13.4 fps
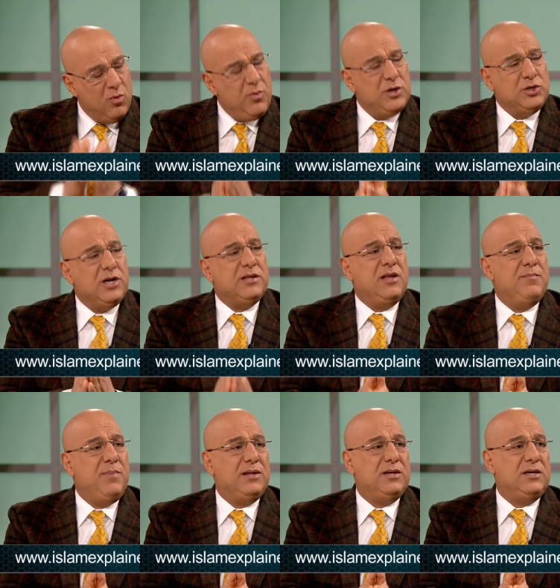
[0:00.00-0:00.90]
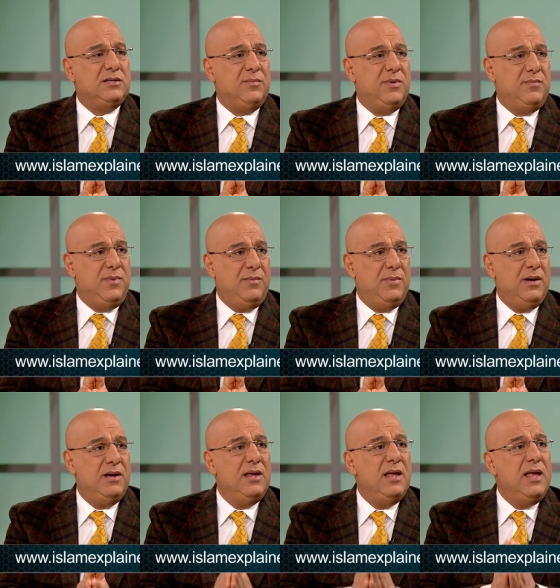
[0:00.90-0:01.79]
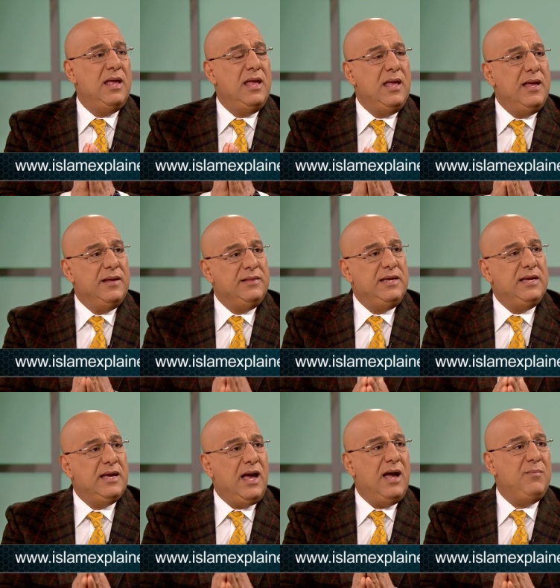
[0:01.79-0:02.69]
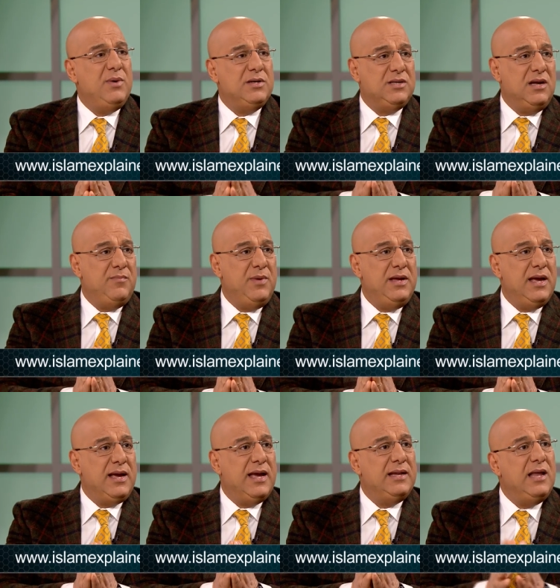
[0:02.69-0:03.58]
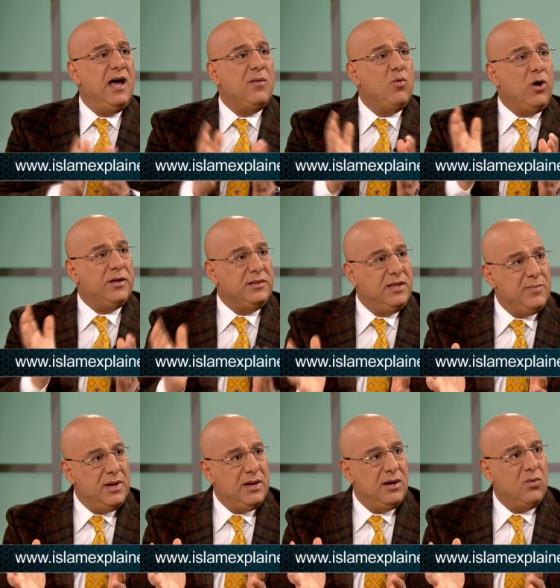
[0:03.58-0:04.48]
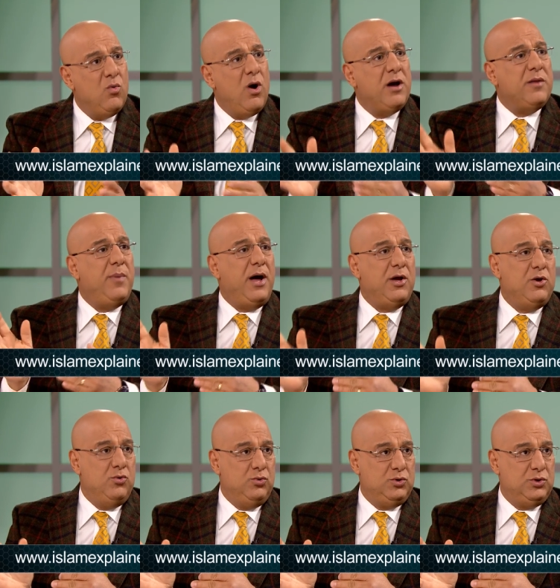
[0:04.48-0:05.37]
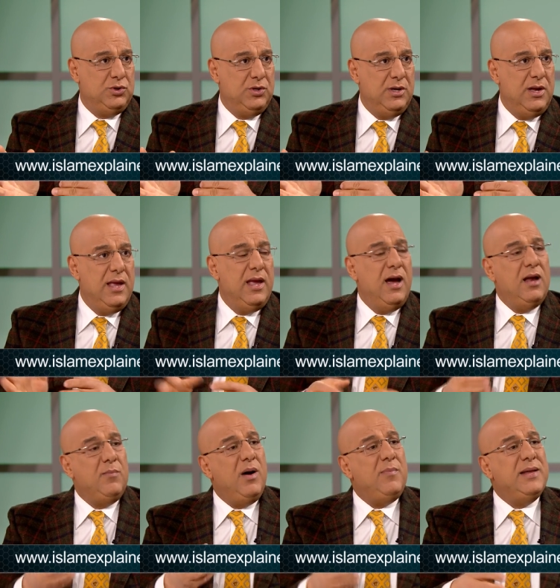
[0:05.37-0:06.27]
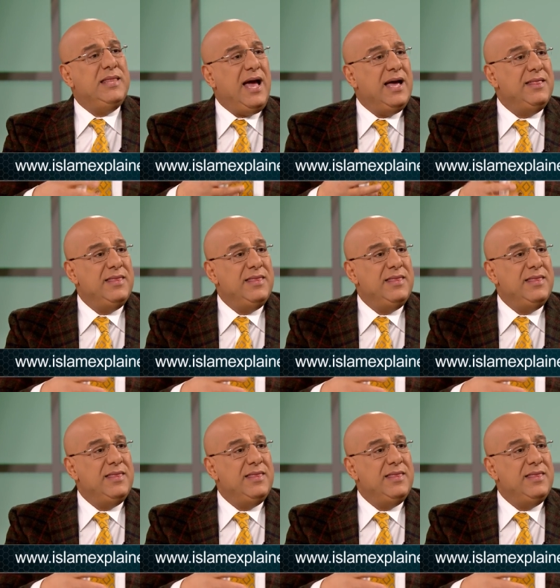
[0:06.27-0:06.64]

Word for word: مباشره بعد خطاب البابا م. دي حمله صليبيه كان لها مقدمه واربع جيوش م. البابا دعا